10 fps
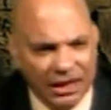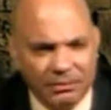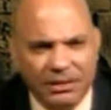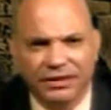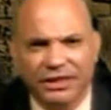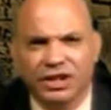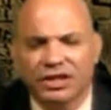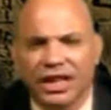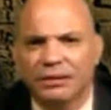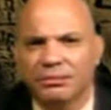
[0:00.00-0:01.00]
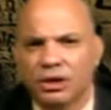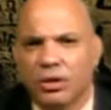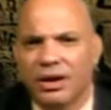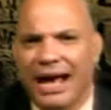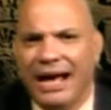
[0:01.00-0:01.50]
لما تفتش تاخد منه
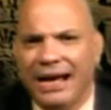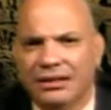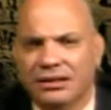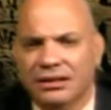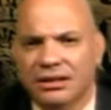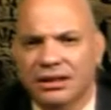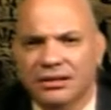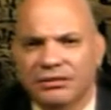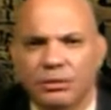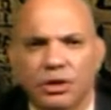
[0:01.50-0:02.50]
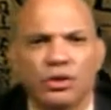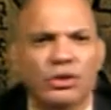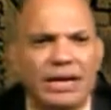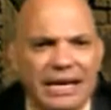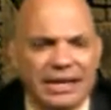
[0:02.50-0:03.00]
كل حاجه فبيقولوا
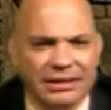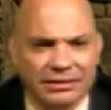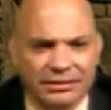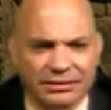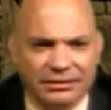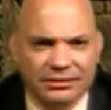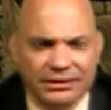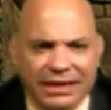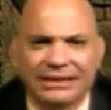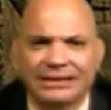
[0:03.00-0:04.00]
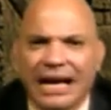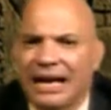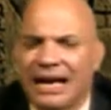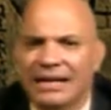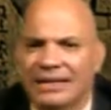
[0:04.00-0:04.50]
له ليه انت
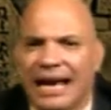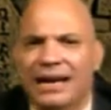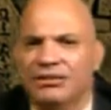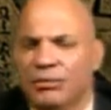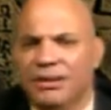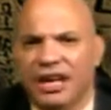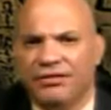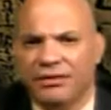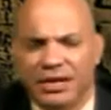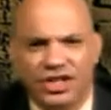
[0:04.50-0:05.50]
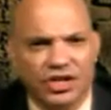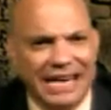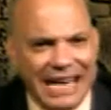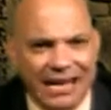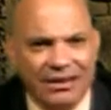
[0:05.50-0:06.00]
يعني دخلت المتحف المصري
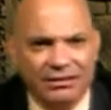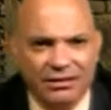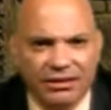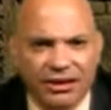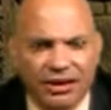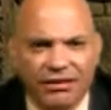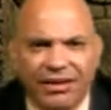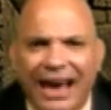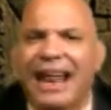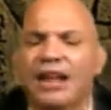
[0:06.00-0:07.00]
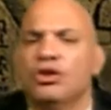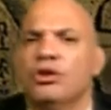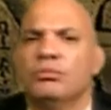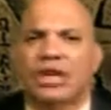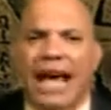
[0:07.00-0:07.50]
ليه فقال
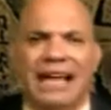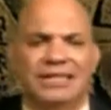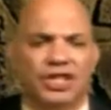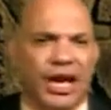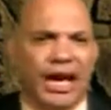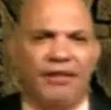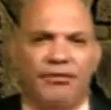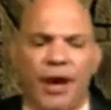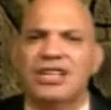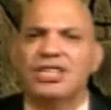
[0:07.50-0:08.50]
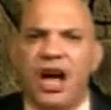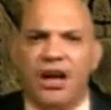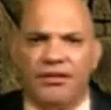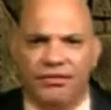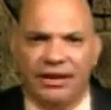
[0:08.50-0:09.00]
عندهم عندي شغف وعايز
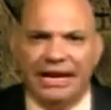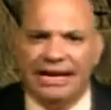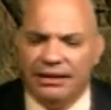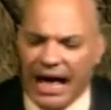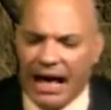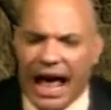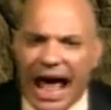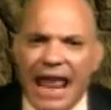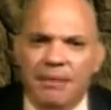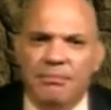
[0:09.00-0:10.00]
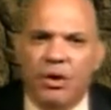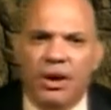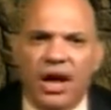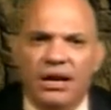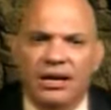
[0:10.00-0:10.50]
اعرف العالم ما
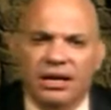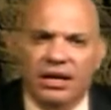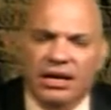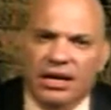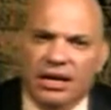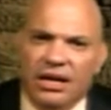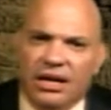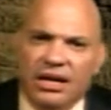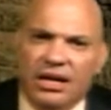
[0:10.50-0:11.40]
وراء ال ال